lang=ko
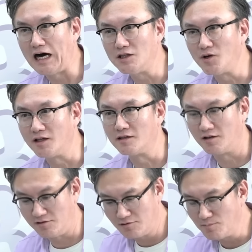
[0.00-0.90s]
안
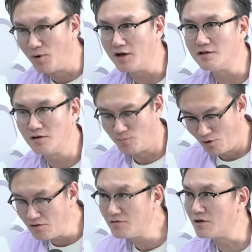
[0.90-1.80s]
되겠다. 이걸 음. 먹, 이걸
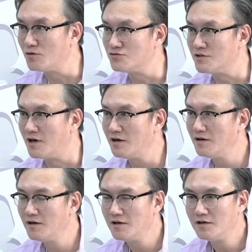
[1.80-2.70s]
먹을 거라고 주냐.
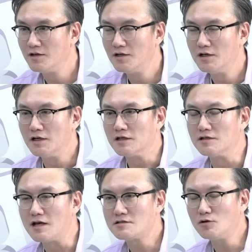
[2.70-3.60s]
어.
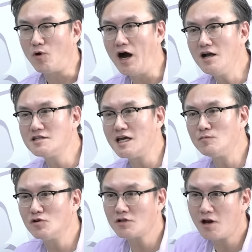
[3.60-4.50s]
그래서 황제
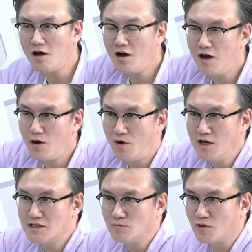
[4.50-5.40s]
물러나라,
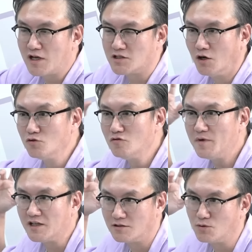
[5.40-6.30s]
황제 물러나라 전
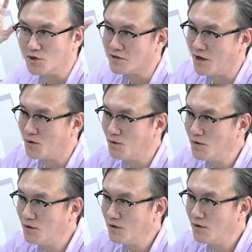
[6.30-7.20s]
국민이 들고 일어나요.
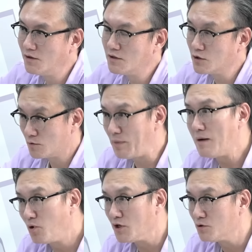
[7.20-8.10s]
네. 음.
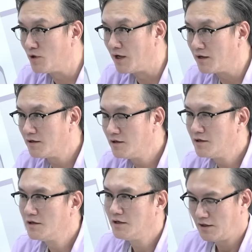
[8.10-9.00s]
발포 이후에.
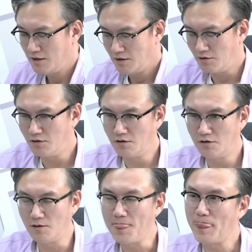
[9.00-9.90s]
네.
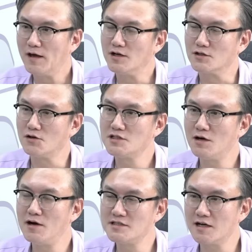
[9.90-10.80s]
어
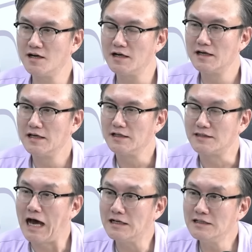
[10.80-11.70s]
러시아 황제가
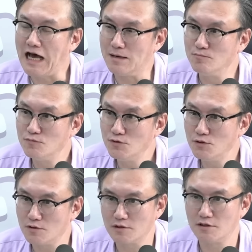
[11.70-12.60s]
나는
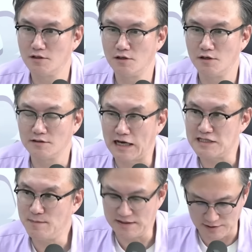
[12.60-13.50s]
안
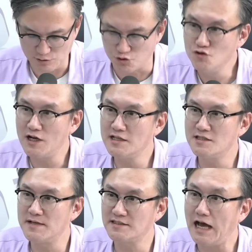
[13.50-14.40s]
물러나지만
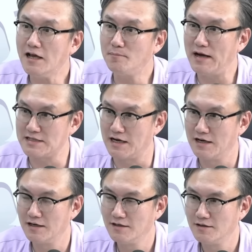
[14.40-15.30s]
중간쯤에서
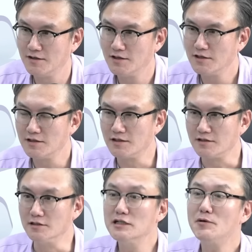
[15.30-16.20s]
타협하자.
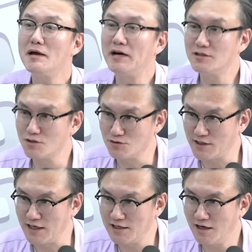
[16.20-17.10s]
의회 만들어 줄
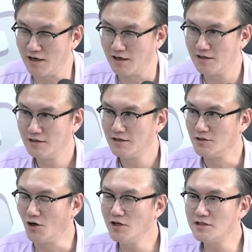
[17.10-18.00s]
테니까 어.
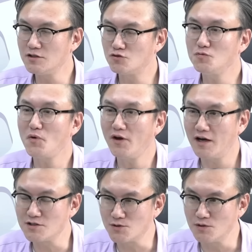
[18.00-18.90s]
너희들이 투표해
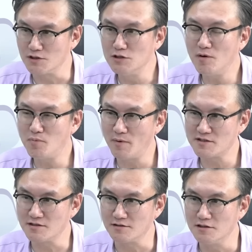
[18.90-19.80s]
가지고 의원
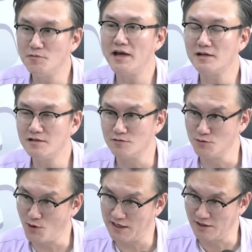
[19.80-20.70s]
뽑아서 의회를
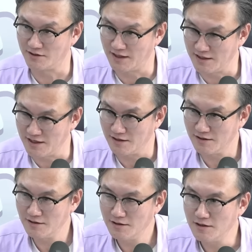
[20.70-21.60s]
운영하는 게 어떻겠니?
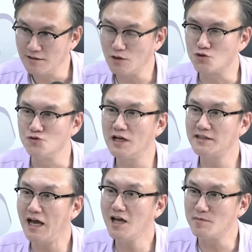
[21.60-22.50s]
네. 라고
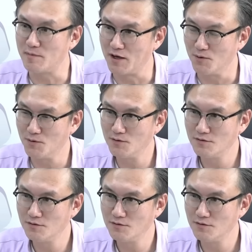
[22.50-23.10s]
중간 타협을 봐요.